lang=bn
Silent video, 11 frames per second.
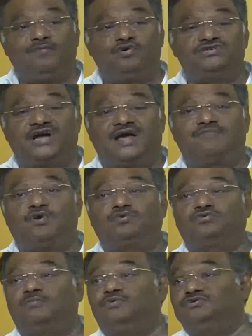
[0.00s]
এবং যার
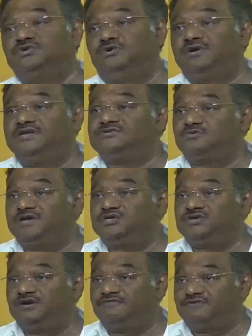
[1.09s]
বক্তব্য ছিল
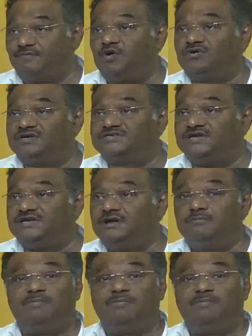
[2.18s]
রেস্টোরেশন অফ ডেমোক্রেসি